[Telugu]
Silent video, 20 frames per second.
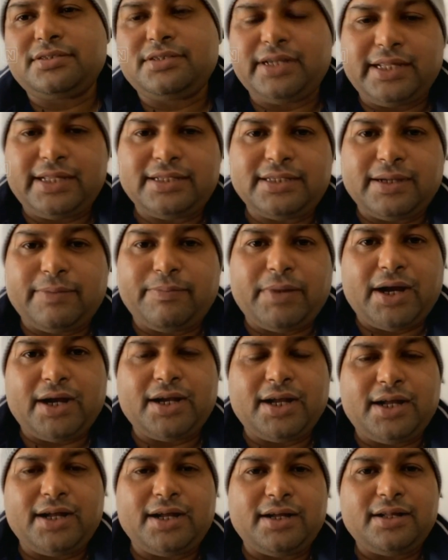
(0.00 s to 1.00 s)
ని
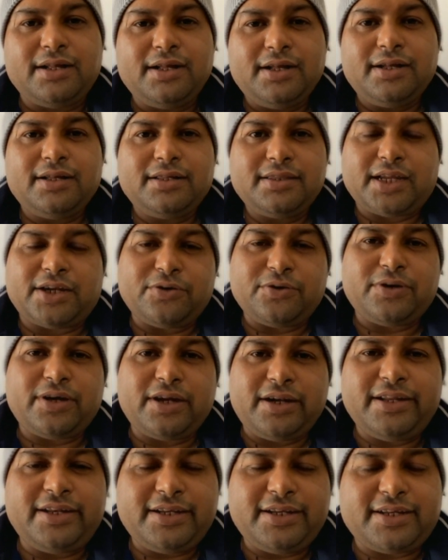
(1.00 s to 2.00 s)
బాగా తను కూడా
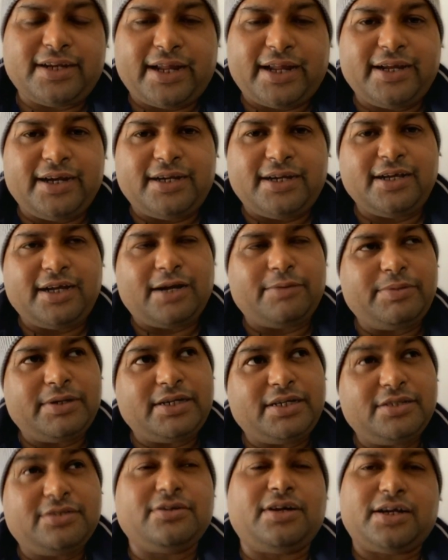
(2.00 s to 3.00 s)
లిరిక్ రాయగలడు
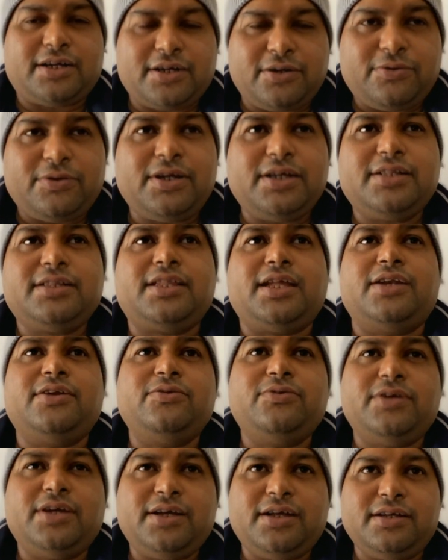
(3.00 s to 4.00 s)
కాబట్టి సో అక్కడ కూడా తను
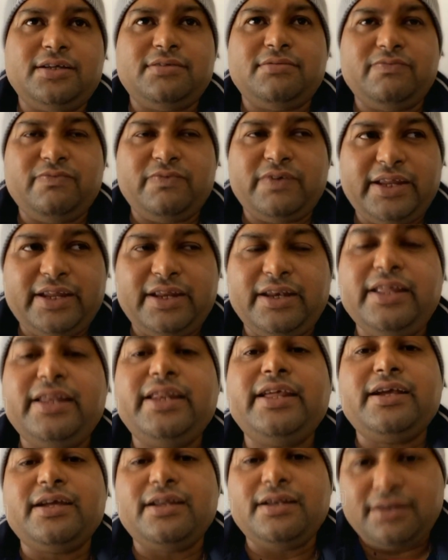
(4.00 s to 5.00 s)
కూడా వెరీ
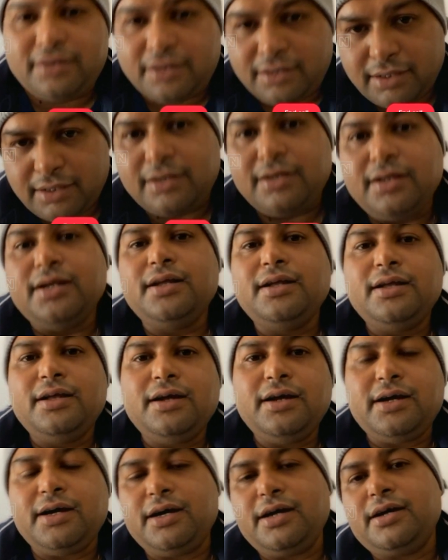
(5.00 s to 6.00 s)
లిరికల్
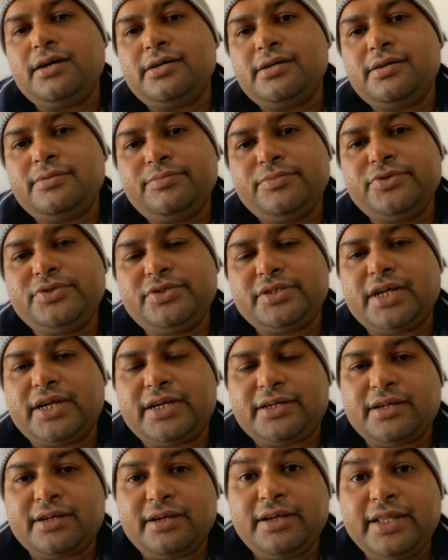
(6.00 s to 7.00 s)
మ్యూజిక్
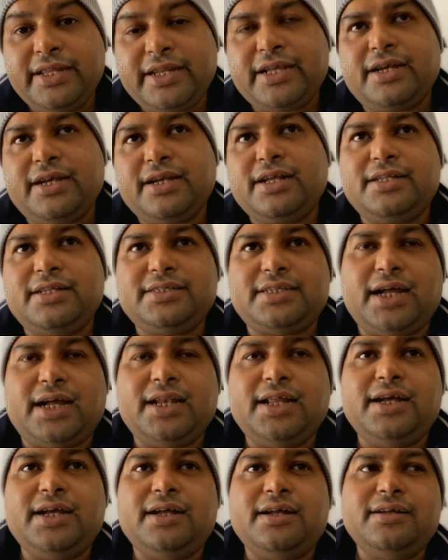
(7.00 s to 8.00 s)
డైరెక్టర్ లిరికల్గా
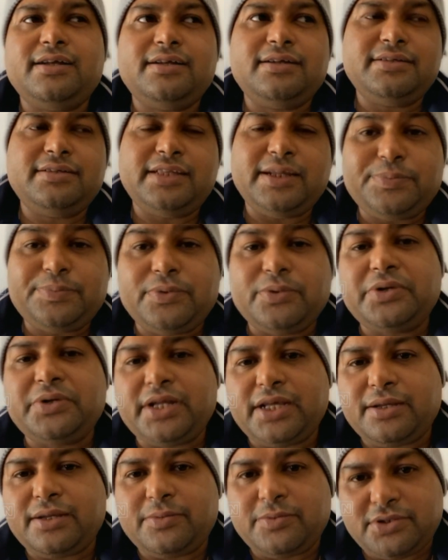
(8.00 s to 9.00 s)
చాలా డెప్త్
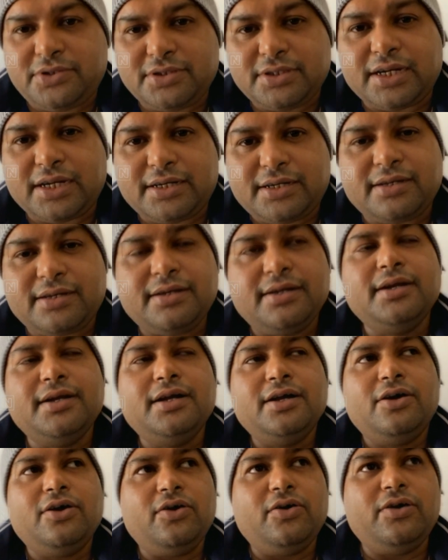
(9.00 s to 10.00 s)
ఉండే మ్యూజిక్
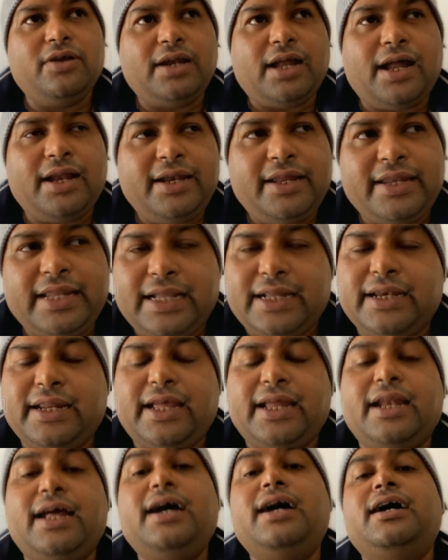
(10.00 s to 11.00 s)
డైరెక్టర్ ఆ లిరిక్ని
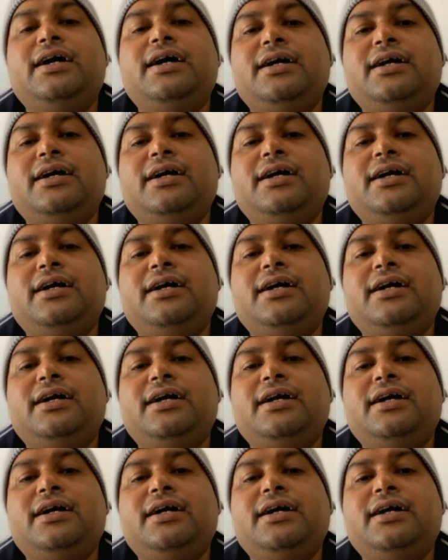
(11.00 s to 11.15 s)
ఎలా